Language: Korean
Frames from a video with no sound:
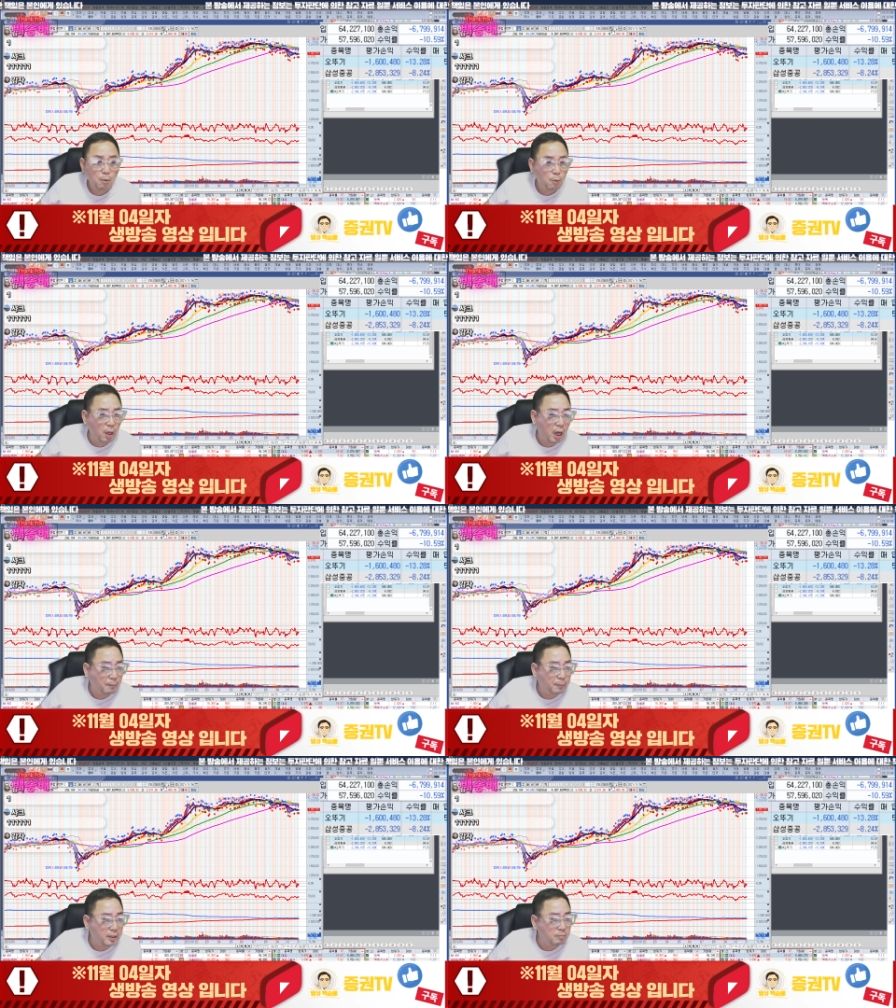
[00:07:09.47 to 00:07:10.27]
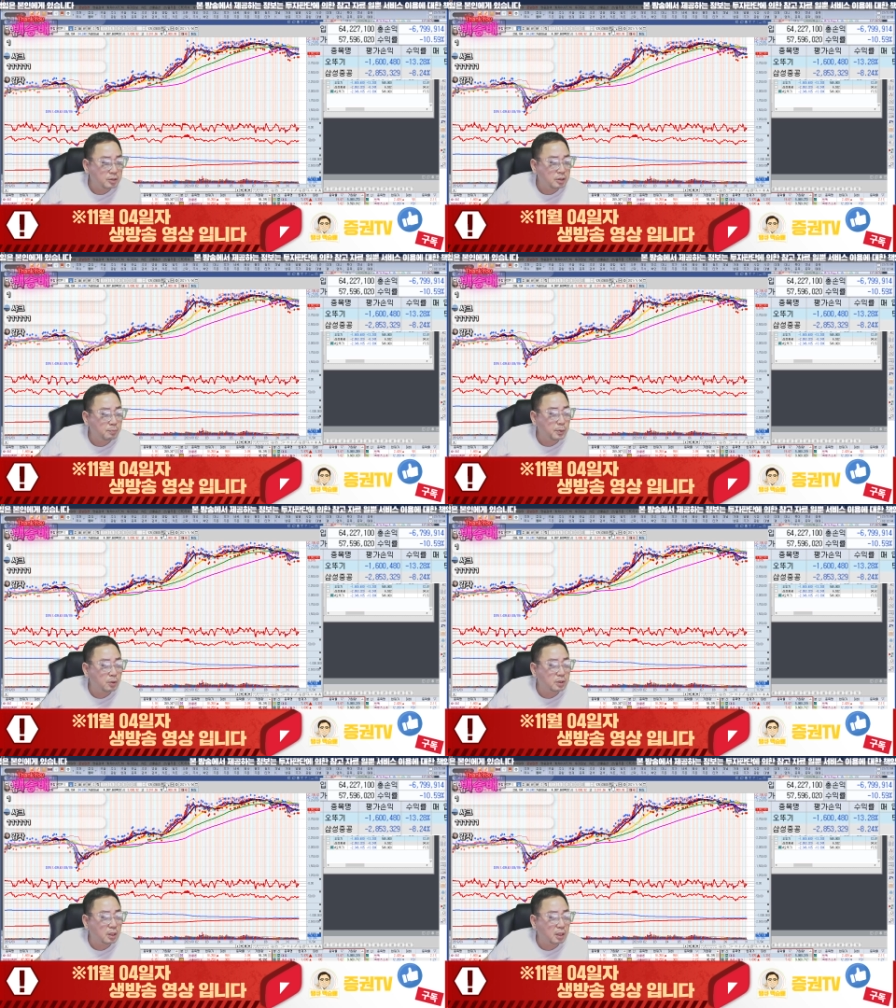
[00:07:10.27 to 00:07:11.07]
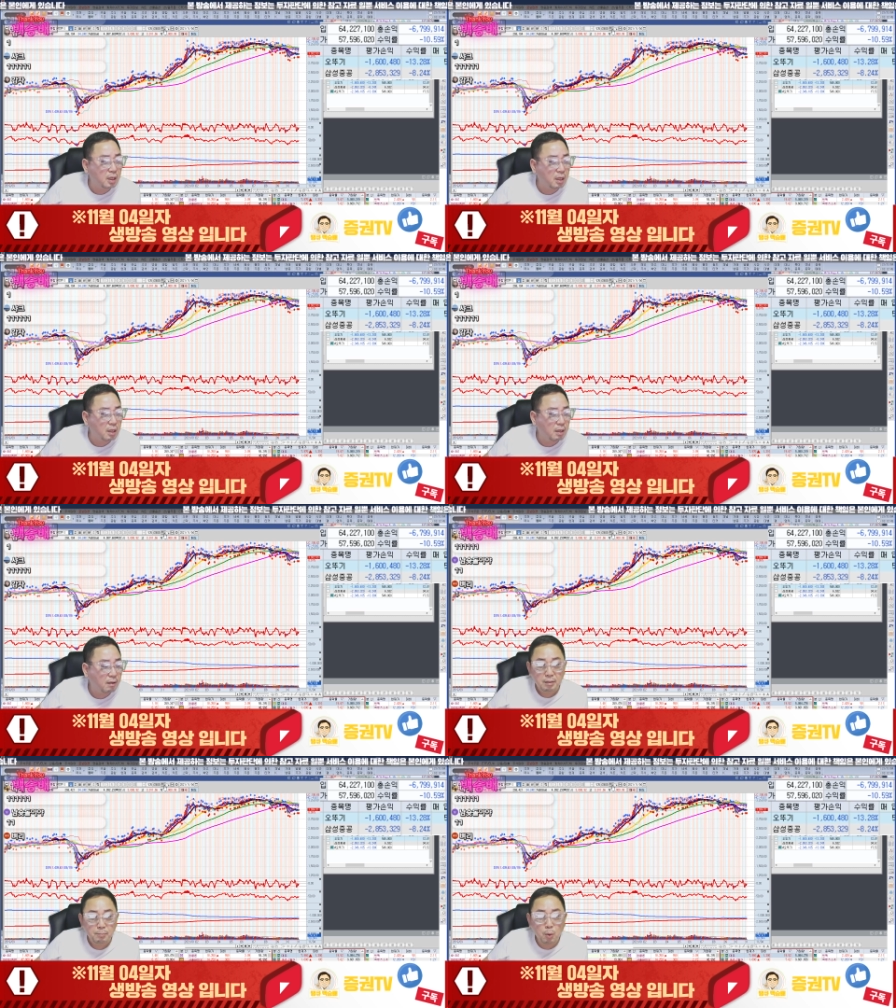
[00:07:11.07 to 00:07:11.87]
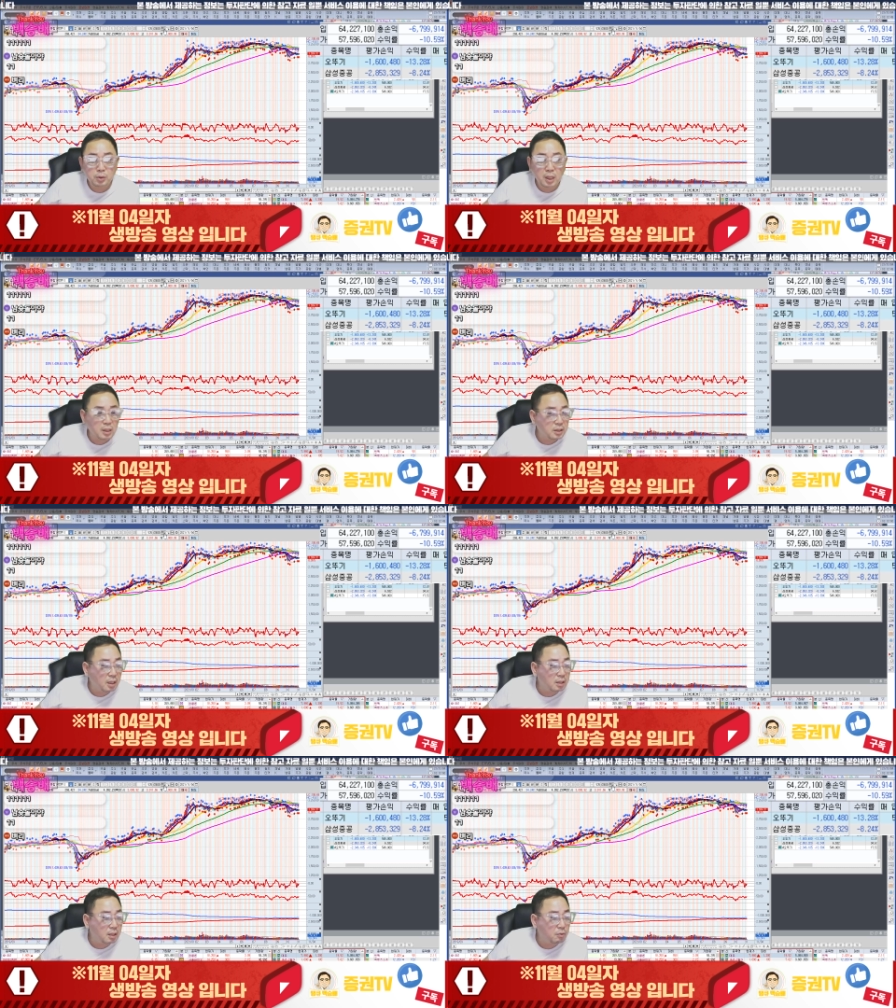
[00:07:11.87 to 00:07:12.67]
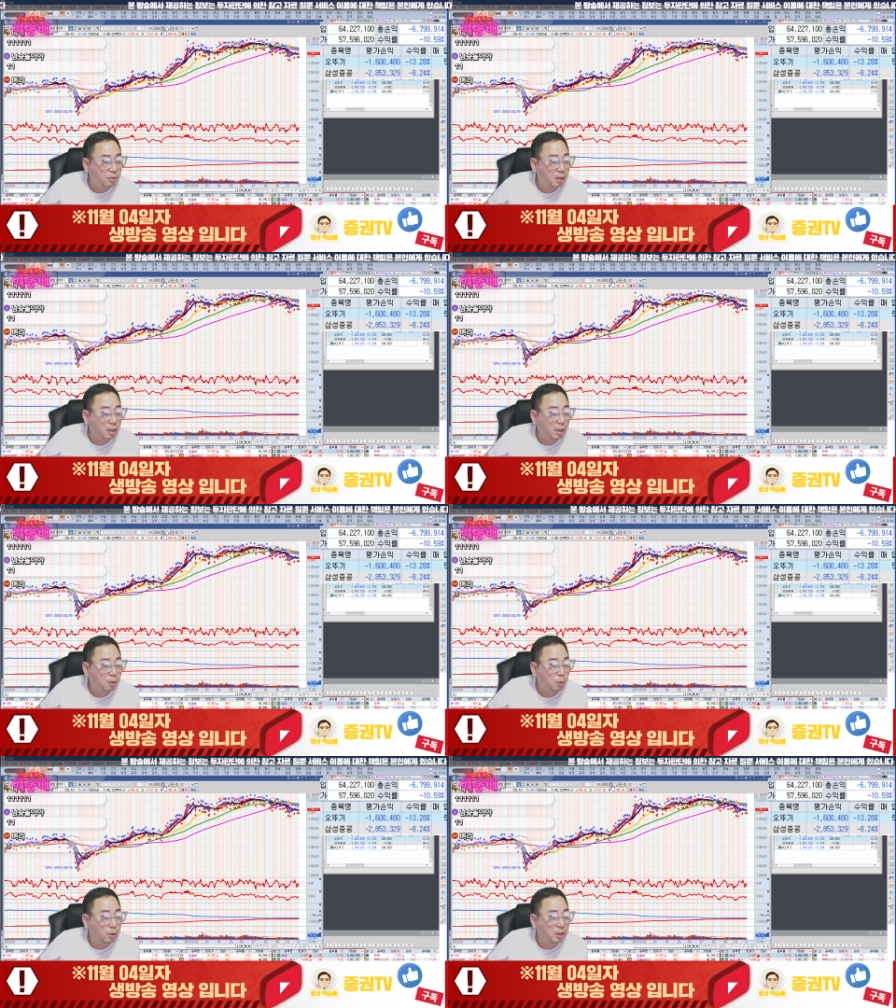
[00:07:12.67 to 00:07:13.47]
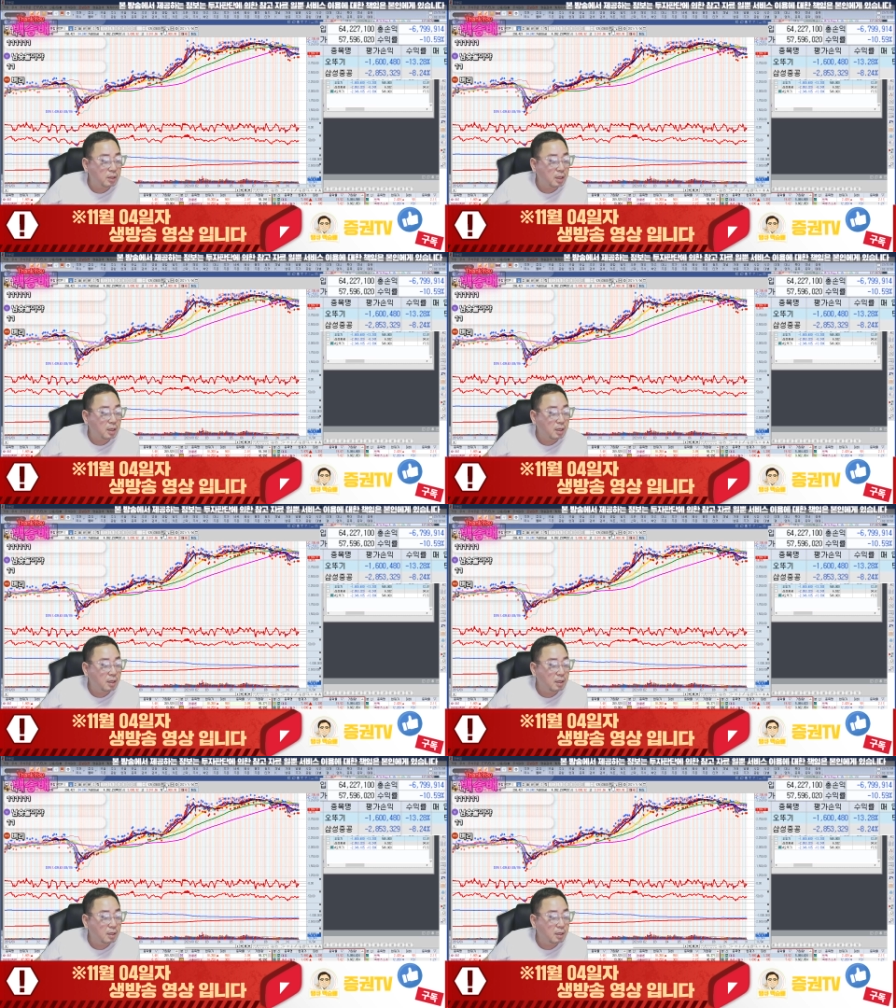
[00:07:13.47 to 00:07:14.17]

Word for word: 왜 하필이면 12월 달에 폭탄을 때린다고 그래. 코인에다가.